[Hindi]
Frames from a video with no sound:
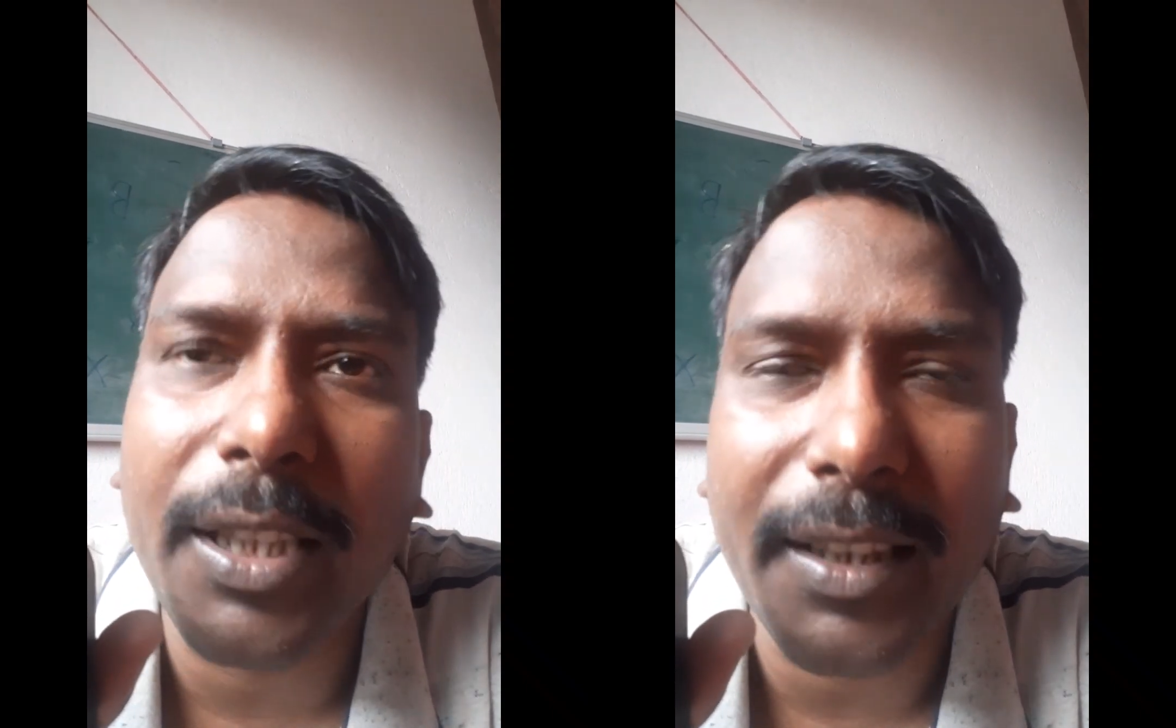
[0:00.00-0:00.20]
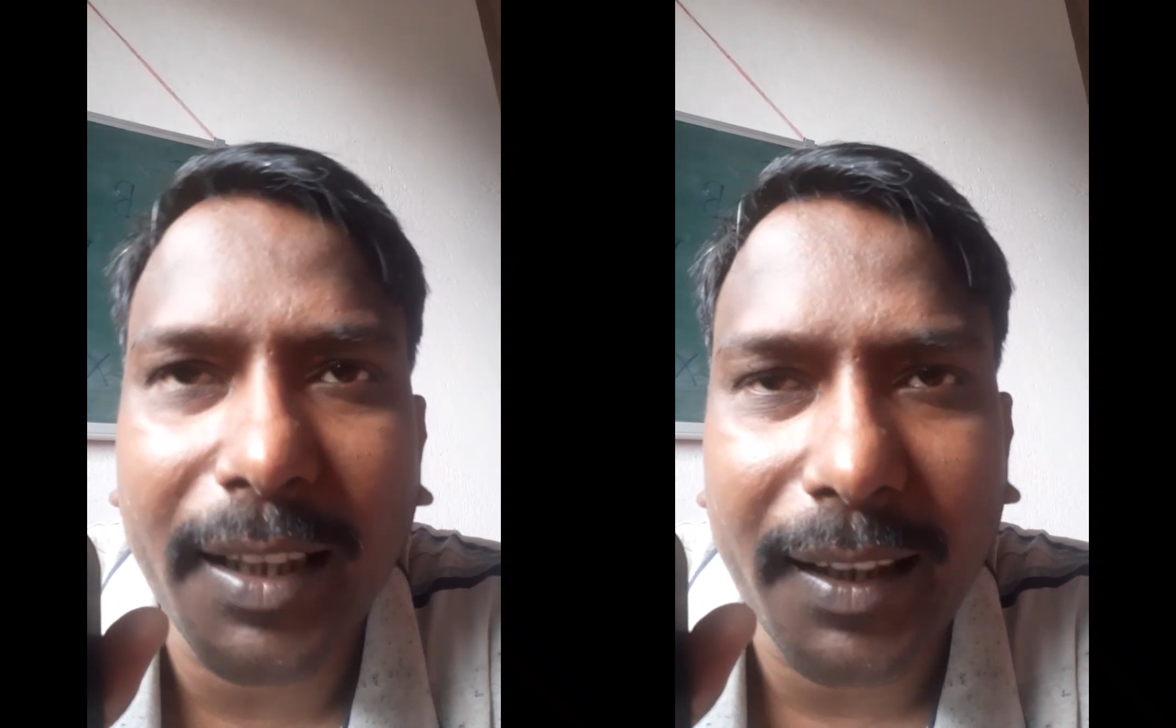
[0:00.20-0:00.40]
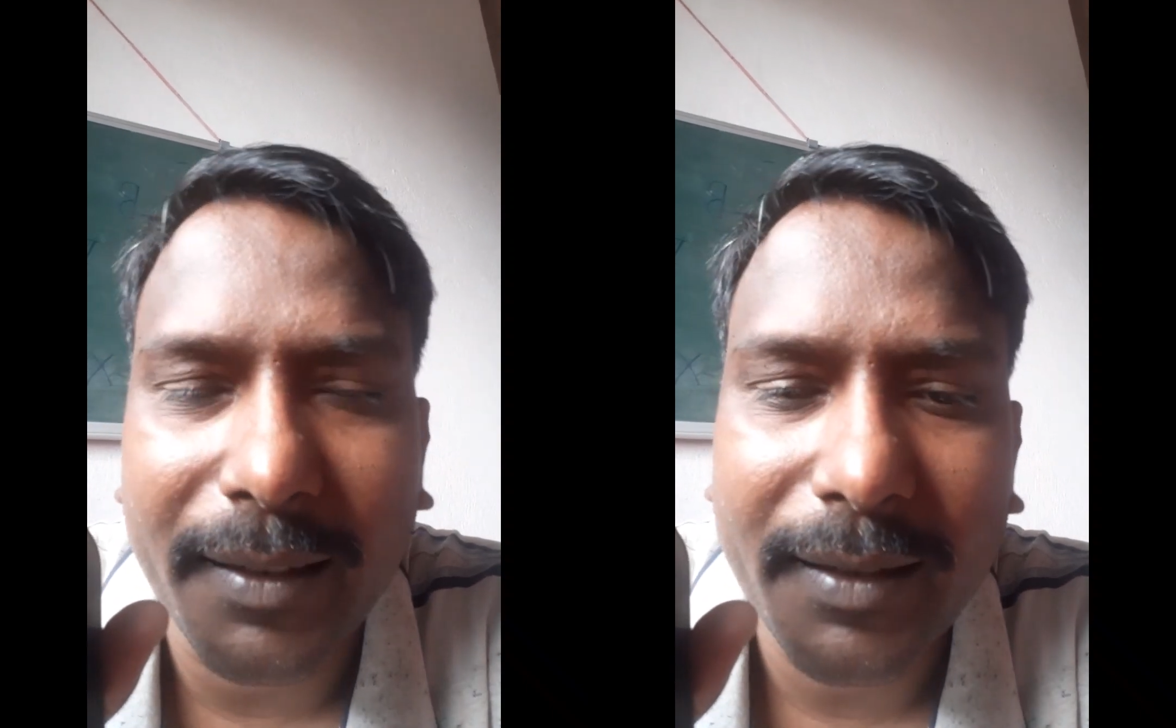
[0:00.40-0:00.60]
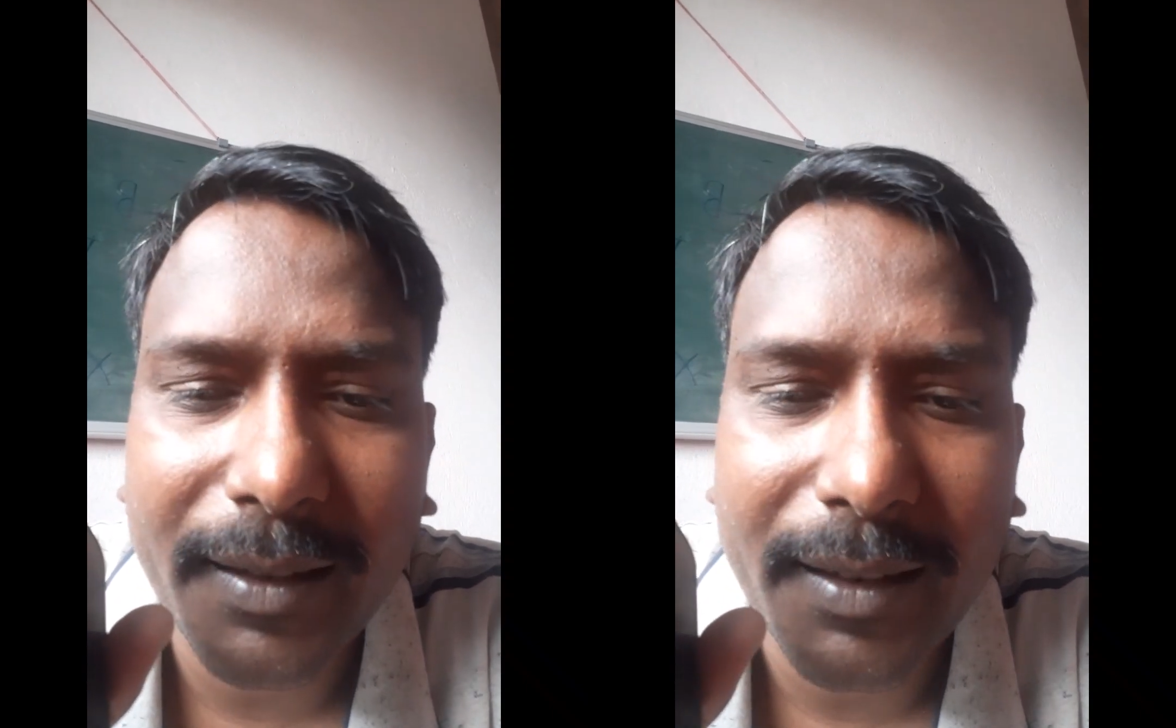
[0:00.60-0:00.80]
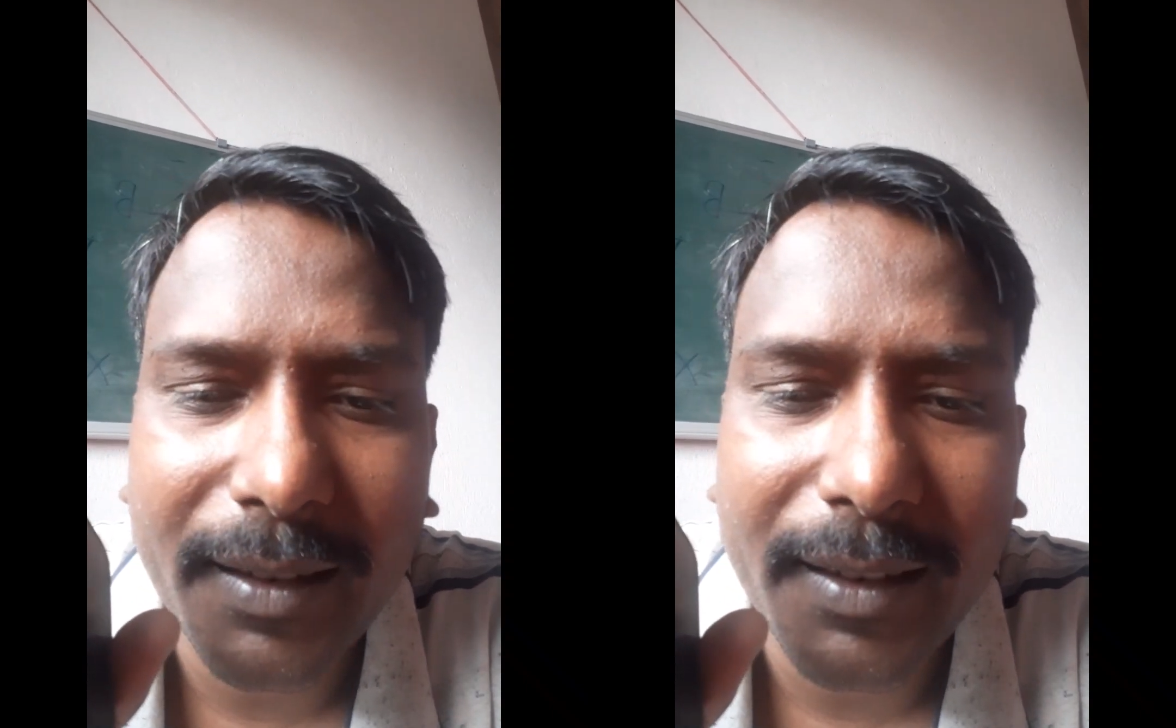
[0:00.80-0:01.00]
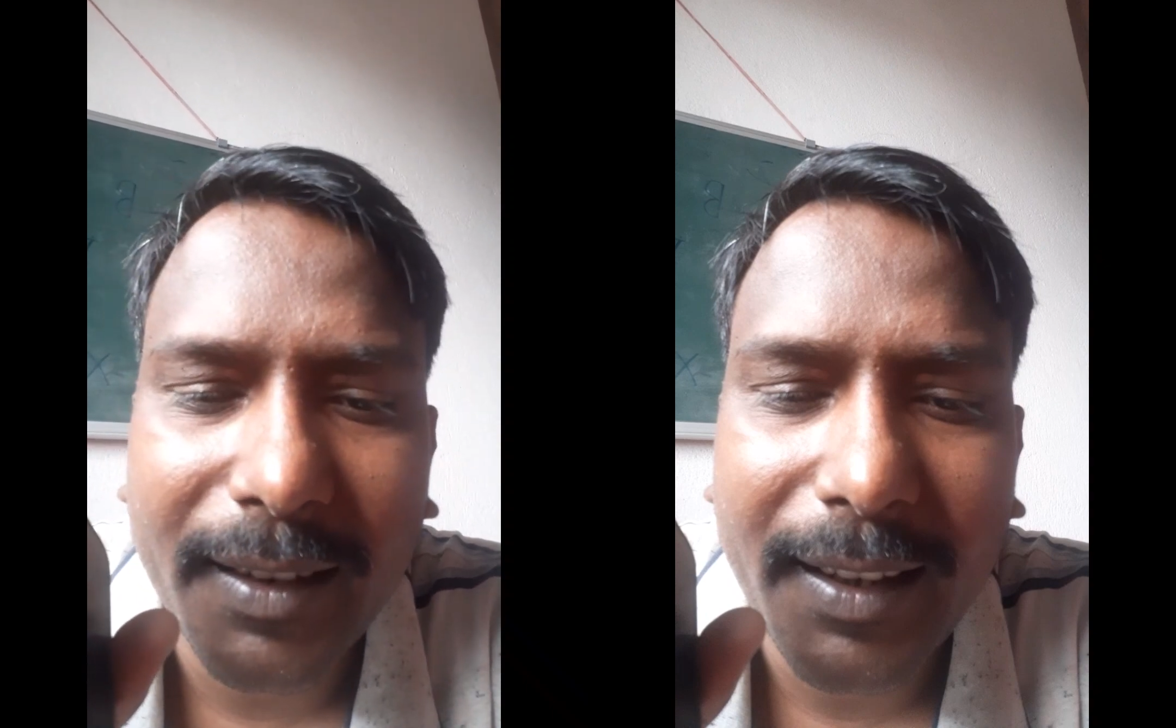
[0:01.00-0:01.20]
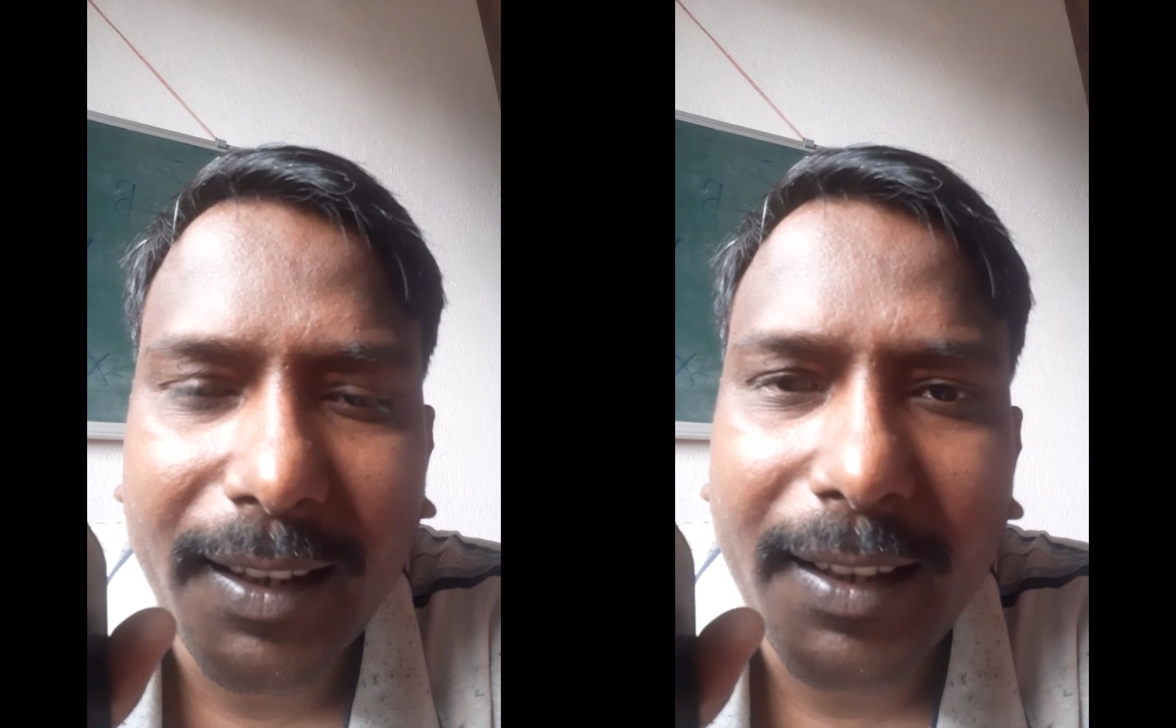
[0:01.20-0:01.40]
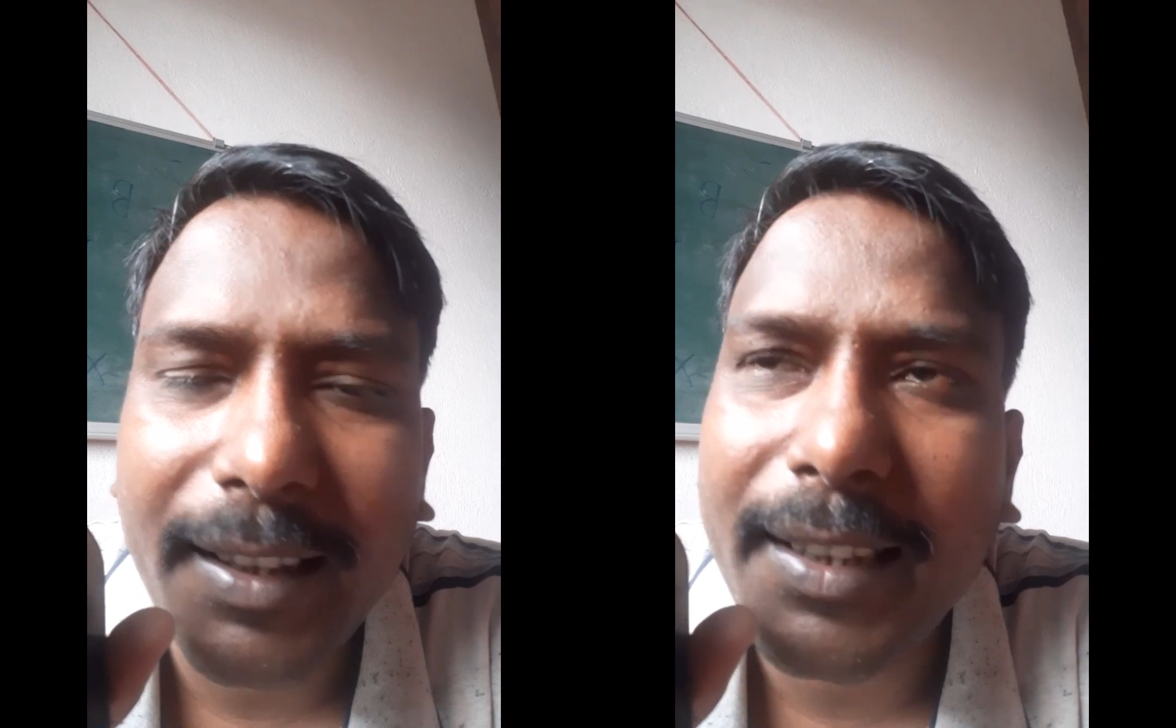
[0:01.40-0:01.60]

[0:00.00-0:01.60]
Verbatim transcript: सत्य है हम्म।